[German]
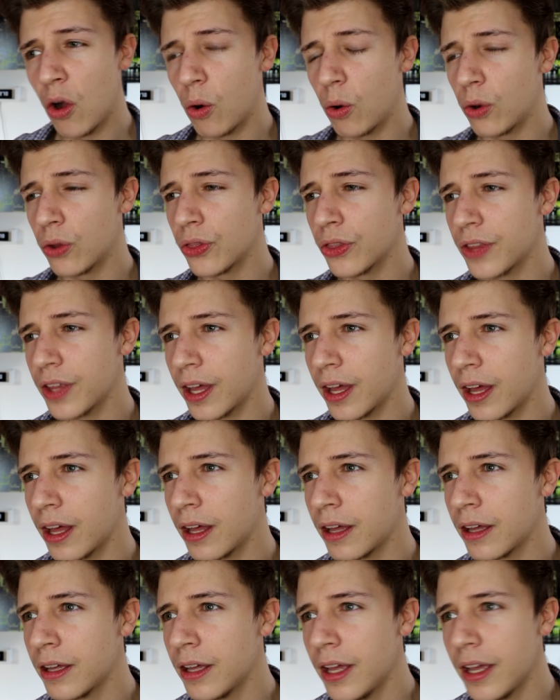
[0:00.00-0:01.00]
und
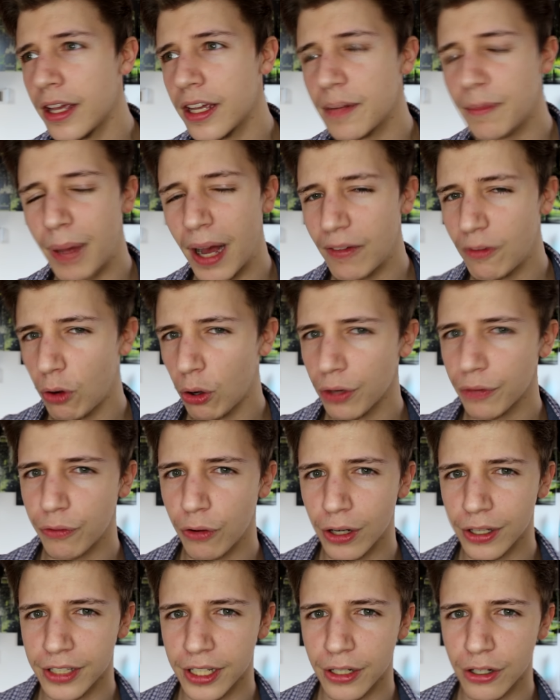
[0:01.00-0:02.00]
äh, in ein paar Wochen
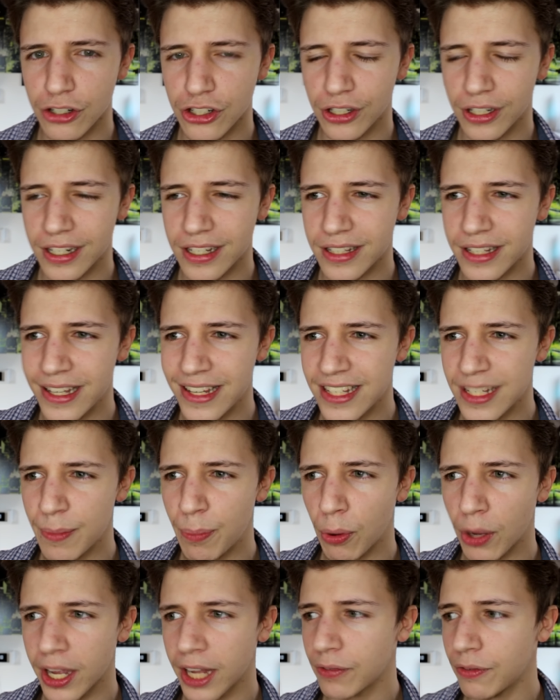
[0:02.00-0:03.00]
folgt dann auch schon das nächste
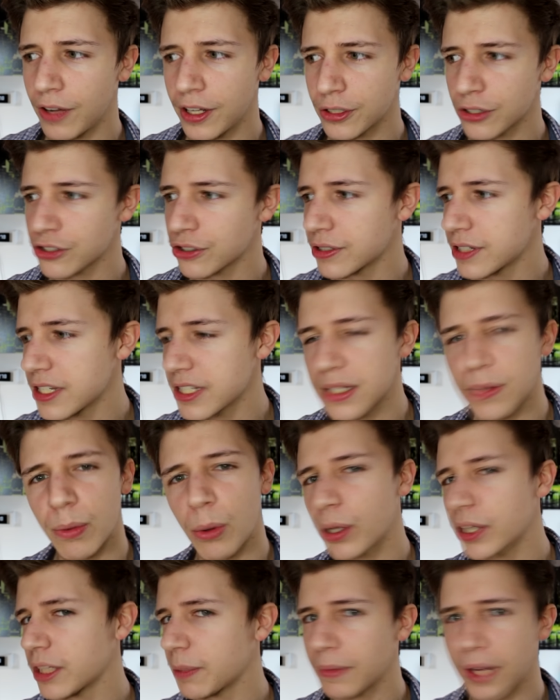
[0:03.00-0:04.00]
Projekt, vielleicht auch schon nächste
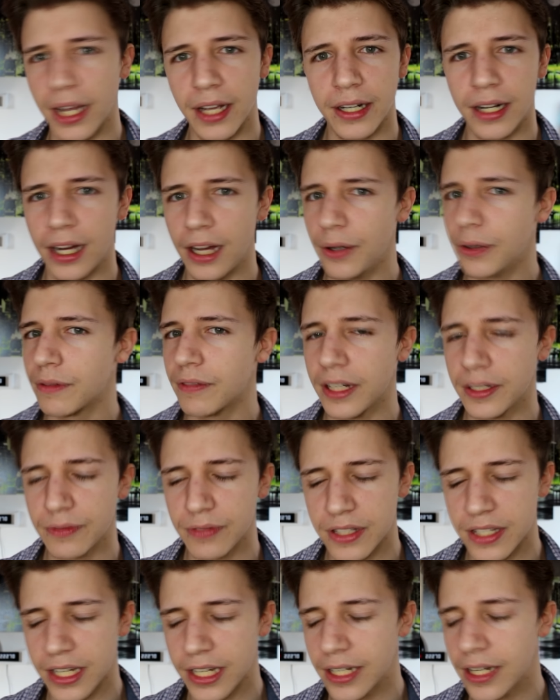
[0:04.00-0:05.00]
Woche, ich habe keine Ahnung, werden
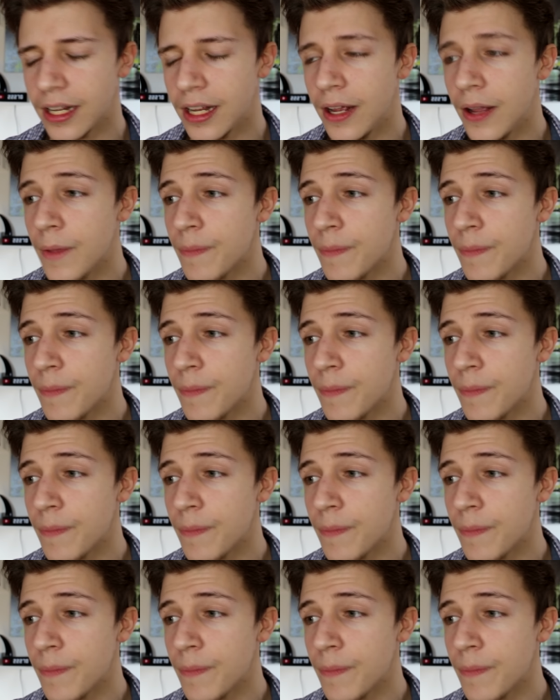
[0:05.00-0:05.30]
wir sehen.